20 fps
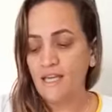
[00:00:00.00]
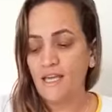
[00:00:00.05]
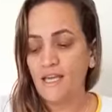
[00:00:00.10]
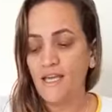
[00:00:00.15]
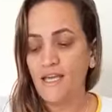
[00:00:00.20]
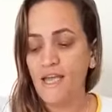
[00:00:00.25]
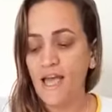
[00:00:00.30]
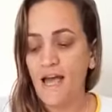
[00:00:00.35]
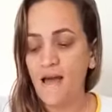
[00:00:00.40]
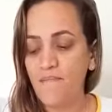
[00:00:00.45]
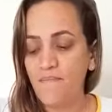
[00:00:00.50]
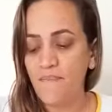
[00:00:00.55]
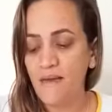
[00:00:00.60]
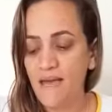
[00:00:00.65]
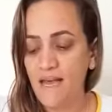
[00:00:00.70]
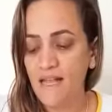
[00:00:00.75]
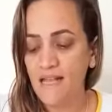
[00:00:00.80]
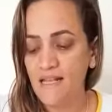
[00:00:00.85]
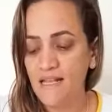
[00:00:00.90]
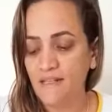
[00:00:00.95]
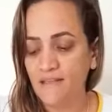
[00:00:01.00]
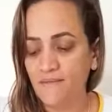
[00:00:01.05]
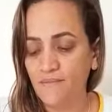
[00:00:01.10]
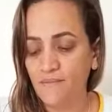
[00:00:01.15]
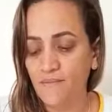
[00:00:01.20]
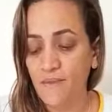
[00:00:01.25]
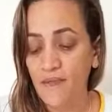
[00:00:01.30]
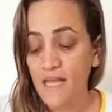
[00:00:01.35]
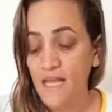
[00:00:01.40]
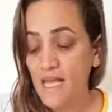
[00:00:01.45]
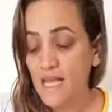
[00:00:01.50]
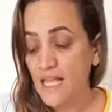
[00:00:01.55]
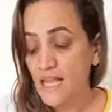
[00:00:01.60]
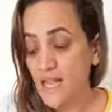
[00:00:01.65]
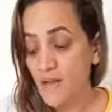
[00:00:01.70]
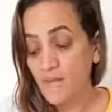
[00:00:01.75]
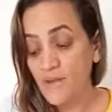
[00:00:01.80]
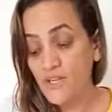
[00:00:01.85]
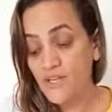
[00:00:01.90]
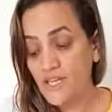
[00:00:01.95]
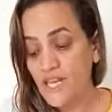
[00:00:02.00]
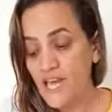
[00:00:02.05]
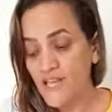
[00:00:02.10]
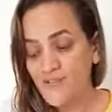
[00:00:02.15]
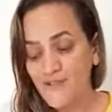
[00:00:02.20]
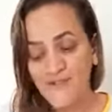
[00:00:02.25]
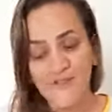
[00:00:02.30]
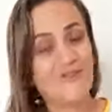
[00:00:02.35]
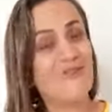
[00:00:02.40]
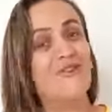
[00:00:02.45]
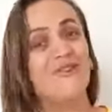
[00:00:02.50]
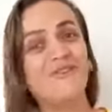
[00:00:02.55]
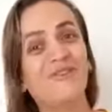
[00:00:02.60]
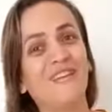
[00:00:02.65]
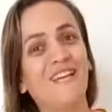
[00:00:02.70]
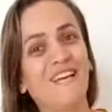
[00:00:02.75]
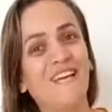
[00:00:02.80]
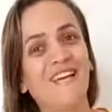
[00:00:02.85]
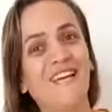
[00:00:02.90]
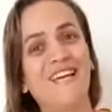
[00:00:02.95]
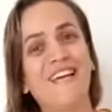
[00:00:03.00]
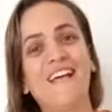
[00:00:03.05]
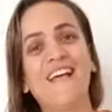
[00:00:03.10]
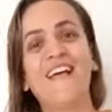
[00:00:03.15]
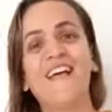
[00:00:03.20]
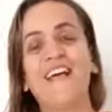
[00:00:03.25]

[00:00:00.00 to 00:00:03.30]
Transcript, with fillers: e a abelha. Não esqueçam de colorir